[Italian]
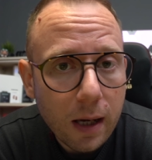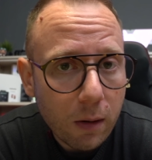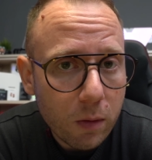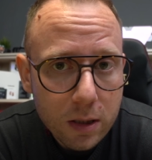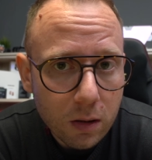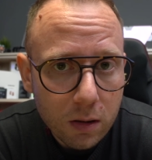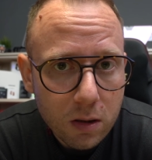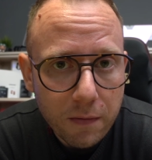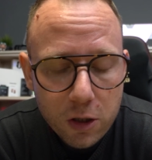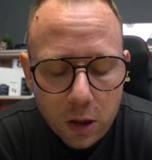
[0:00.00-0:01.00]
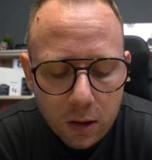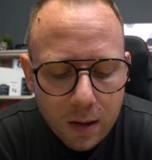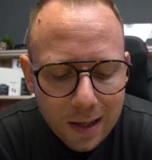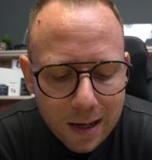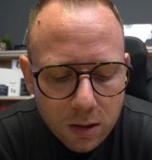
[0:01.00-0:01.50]
che è questo che sto facendo
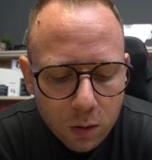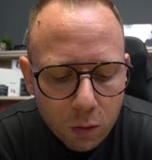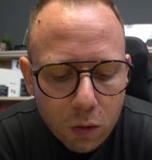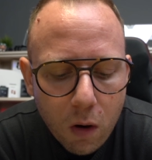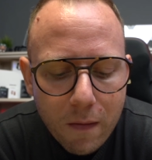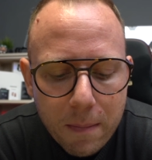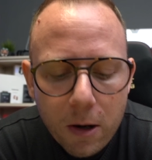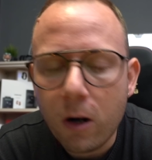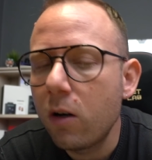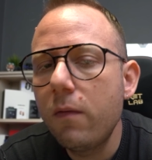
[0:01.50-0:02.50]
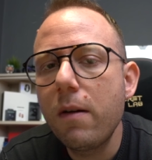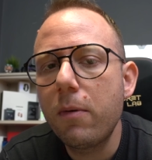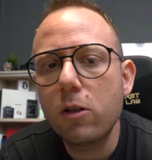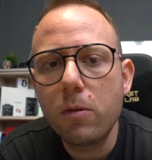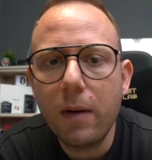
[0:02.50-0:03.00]
io adesso, dove però non vi
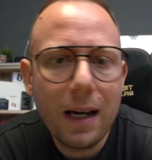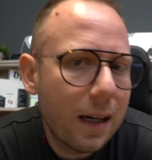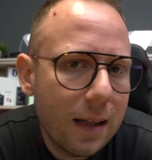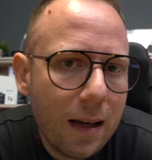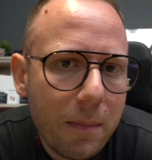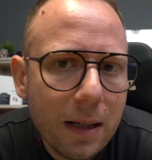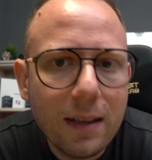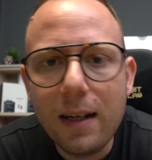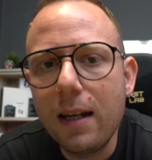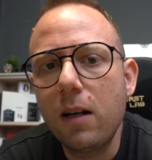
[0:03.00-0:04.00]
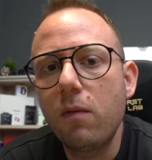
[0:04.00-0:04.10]
posso parlare della batteria,